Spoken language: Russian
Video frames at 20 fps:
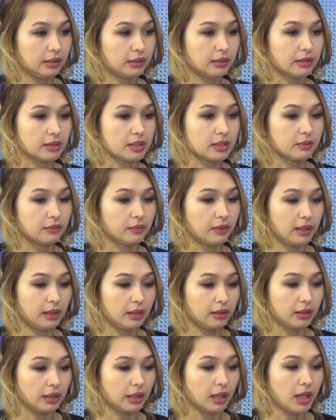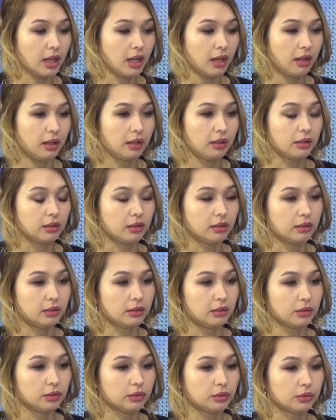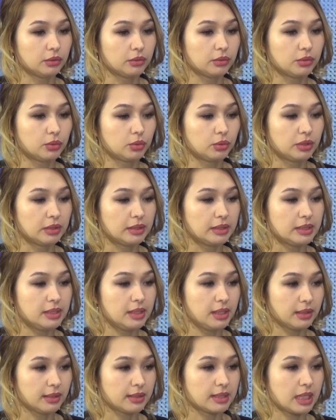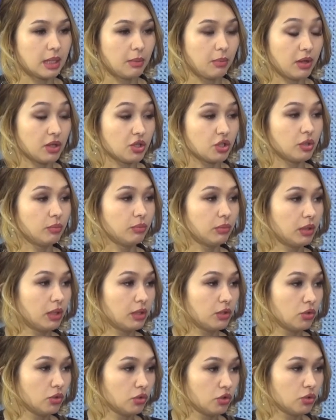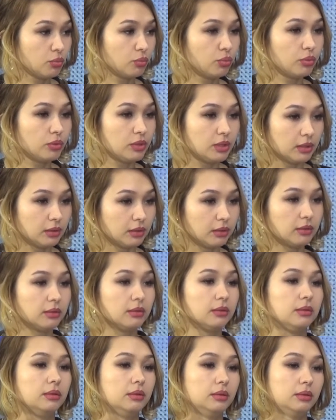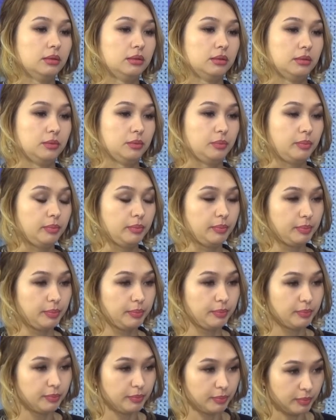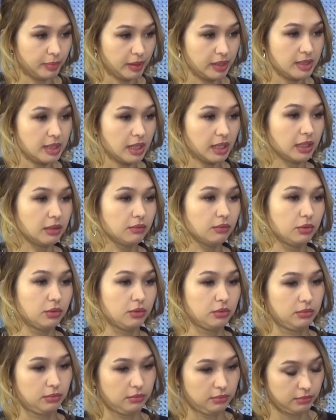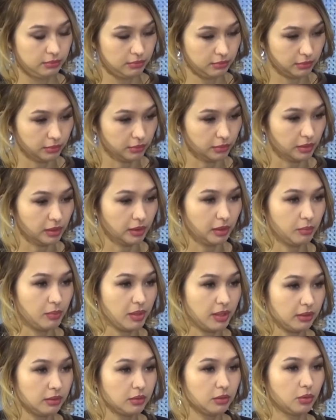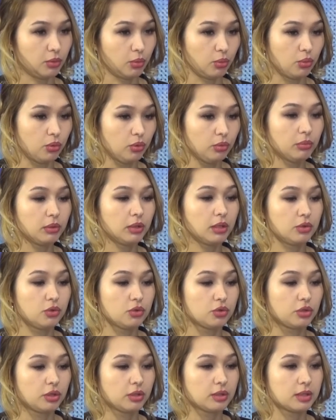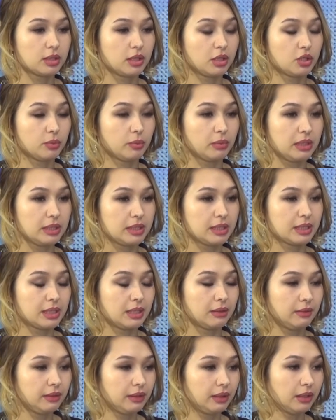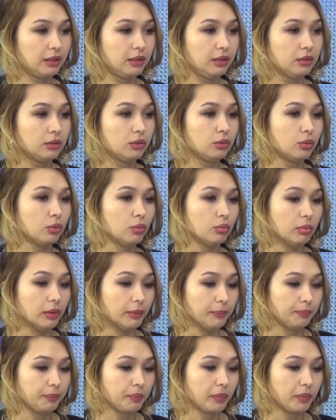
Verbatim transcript: танцевальный, э, где сама же и молодежь будет э, притягивать ребят, другую молодежь, так скажем, и создавать такие клубы.